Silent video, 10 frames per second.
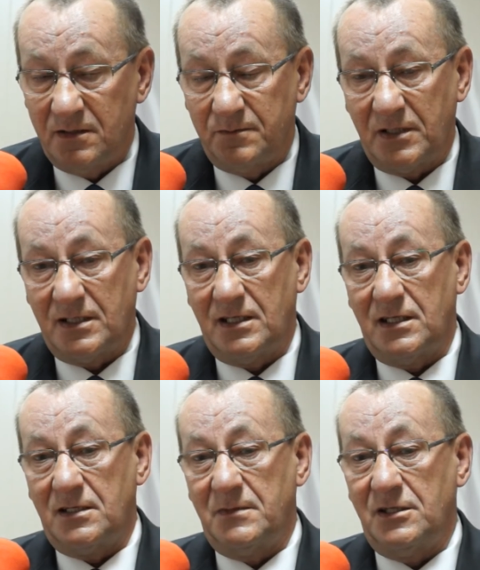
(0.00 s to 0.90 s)

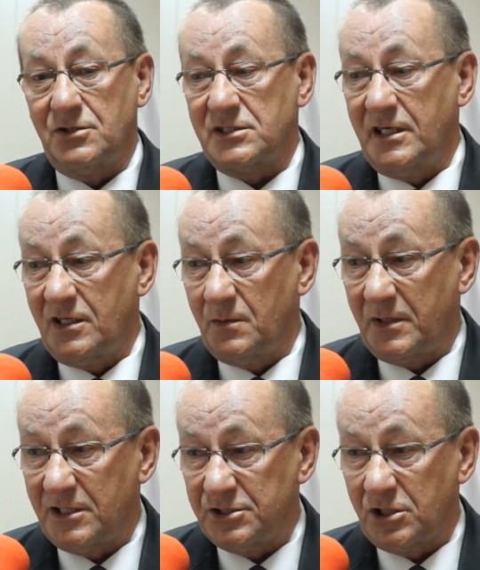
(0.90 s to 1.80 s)
pana Melinowskiego,
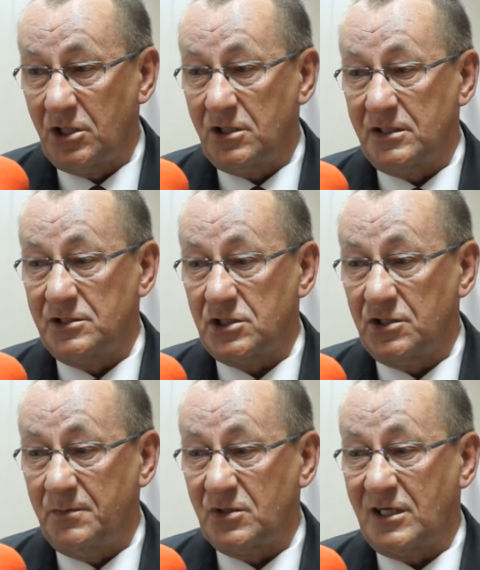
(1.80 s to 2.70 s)
pana Sikory, co
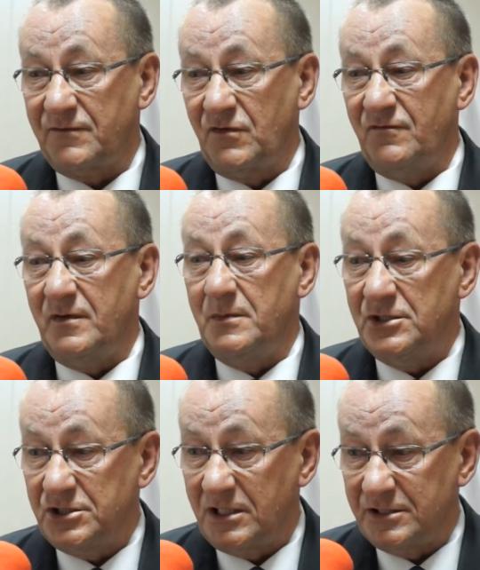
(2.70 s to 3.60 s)
oni potrafią
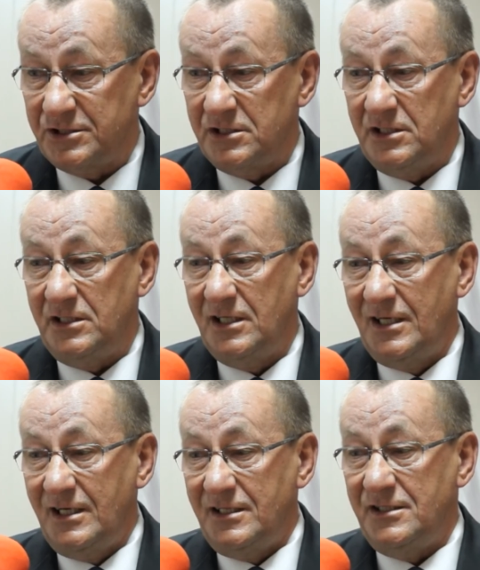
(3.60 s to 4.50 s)
wymyśleć i,
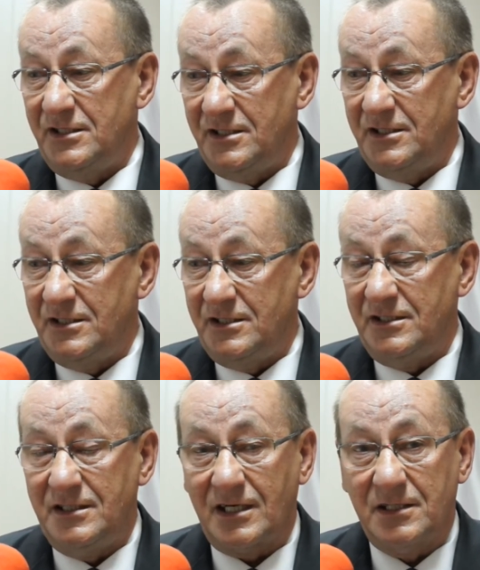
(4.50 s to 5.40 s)
i,
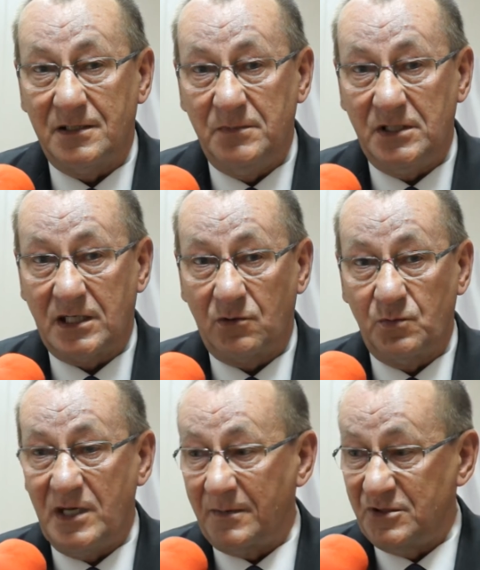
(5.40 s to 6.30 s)
i jakimi
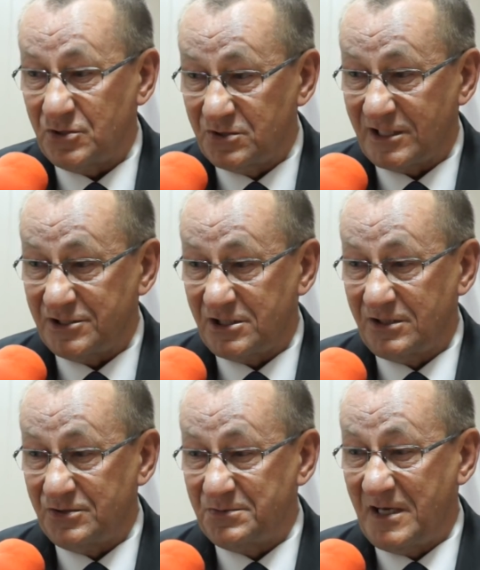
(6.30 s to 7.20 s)
kalumniami rzucać, to
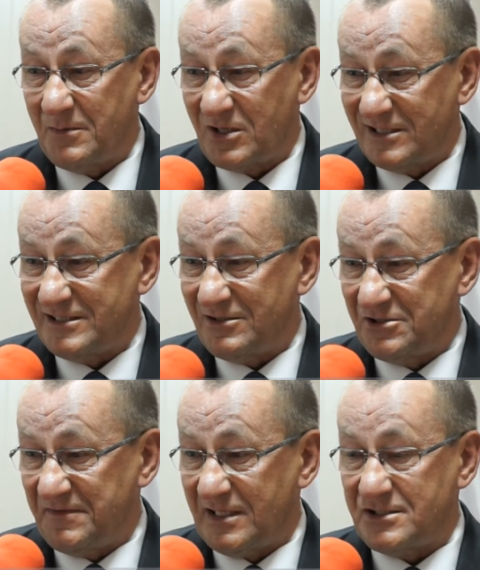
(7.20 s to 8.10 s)
już miałem okazję
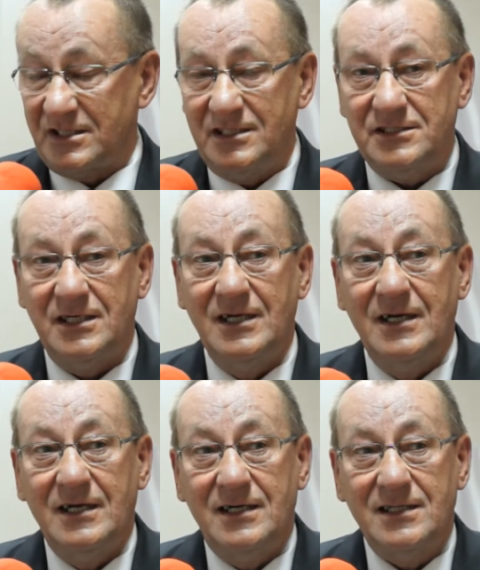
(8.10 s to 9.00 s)
doświadczać.
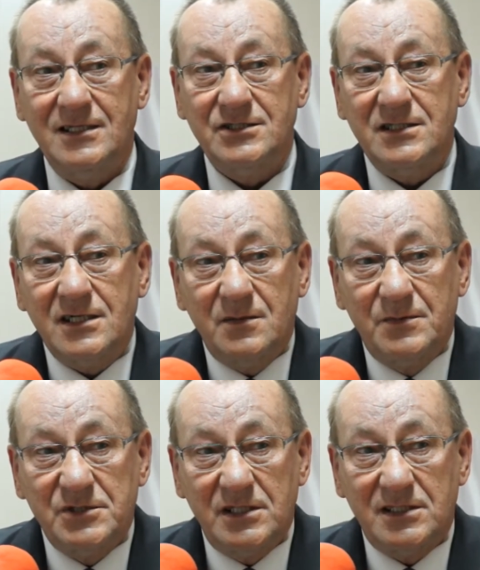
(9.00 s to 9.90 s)
Także tego
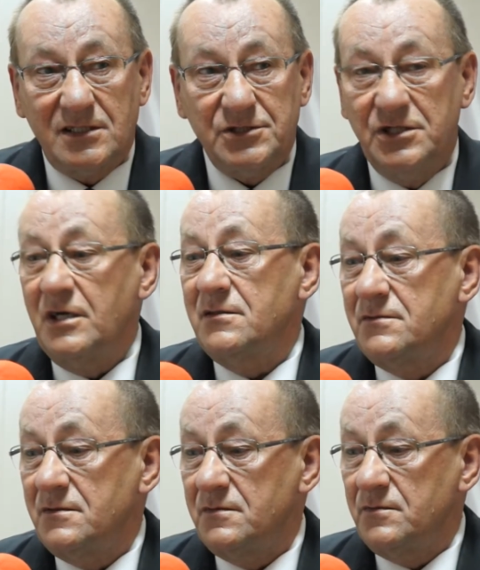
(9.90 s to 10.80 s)
bym się, tego się nie,
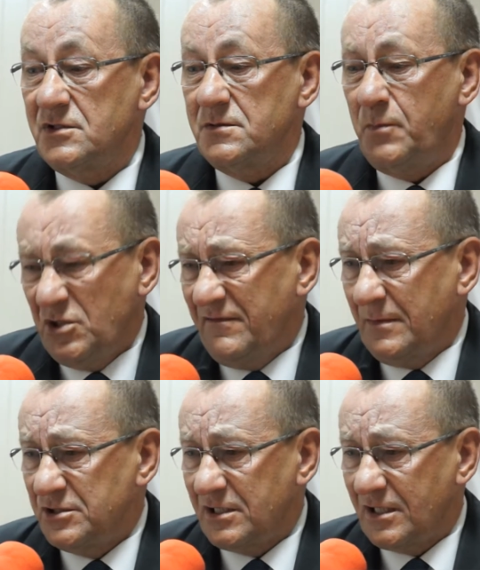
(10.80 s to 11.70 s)

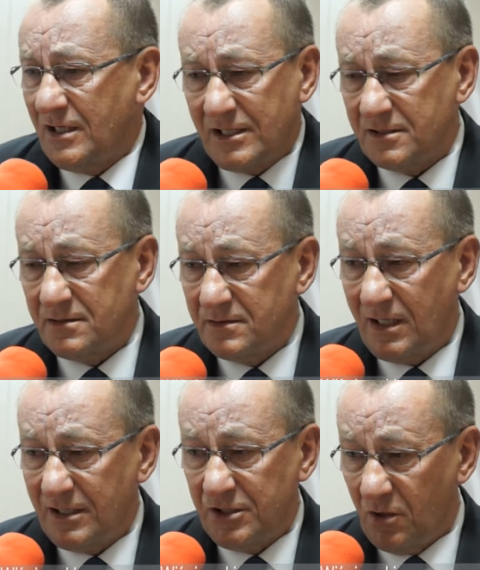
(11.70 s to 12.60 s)
spodziewam się tego, ale,
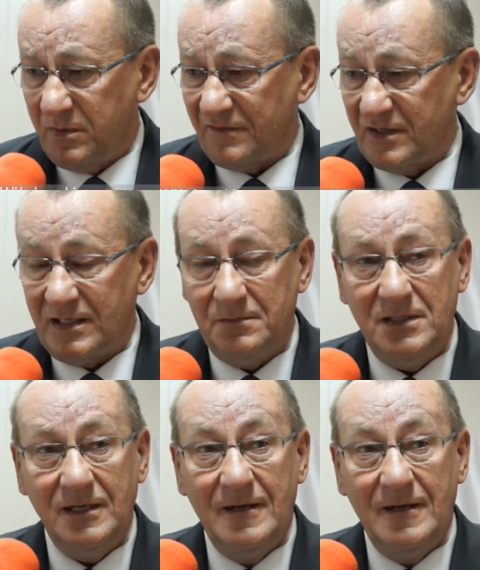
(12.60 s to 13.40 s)
ale nie obawiam.